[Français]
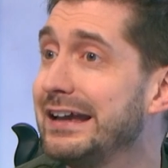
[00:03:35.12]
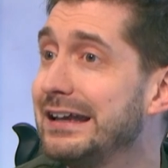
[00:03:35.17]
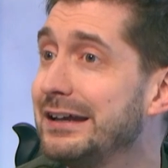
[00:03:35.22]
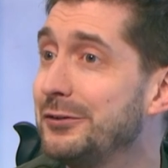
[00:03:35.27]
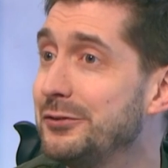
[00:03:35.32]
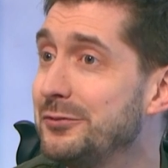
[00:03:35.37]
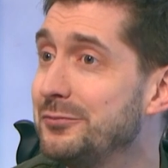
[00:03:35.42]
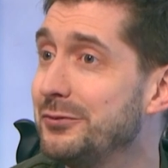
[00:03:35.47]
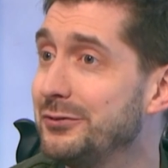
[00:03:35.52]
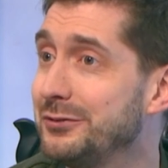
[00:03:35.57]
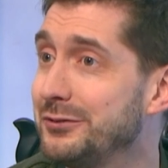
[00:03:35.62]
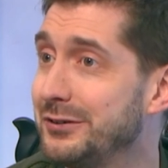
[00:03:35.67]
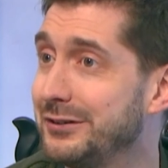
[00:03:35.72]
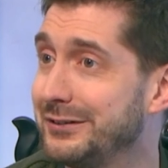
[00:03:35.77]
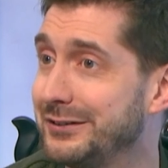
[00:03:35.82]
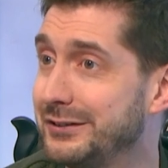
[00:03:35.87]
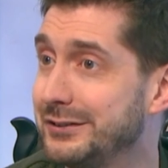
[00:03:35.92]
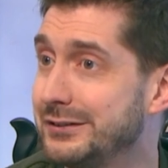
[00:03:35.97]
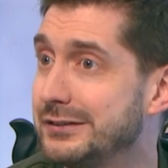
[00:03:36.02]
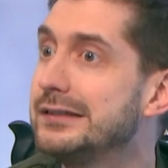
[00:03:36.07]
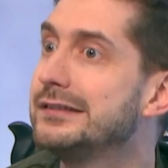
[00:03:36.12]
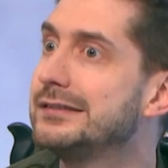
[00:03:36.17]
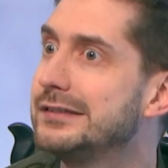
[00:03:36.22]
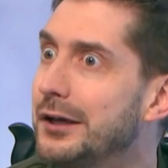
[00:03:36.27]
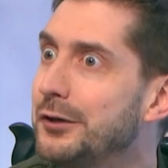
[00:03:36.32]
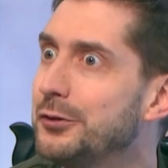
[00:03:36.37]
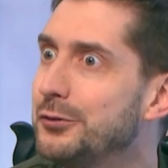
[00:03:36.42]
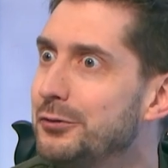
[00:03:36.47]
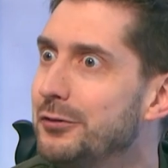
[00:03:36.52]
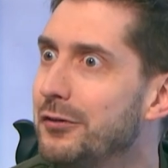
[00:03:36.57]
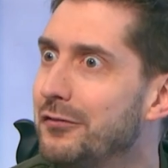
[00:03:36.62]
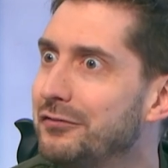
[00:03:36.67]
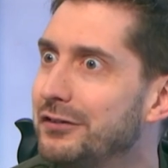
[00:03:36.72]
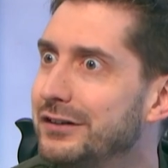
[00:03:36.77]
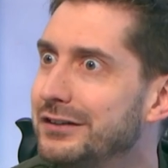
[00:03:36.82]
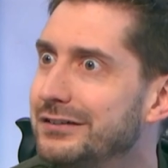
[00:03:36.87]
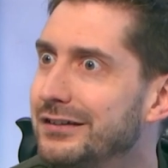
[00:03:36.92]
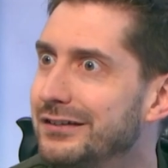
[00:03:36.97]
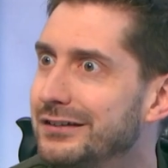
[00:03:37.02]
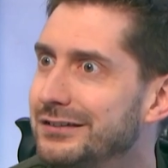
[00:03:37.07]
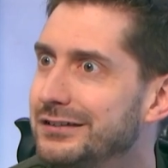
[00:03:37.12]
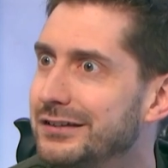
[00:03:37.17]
rire le monde, euh, c'est sérieux en fait. Hein.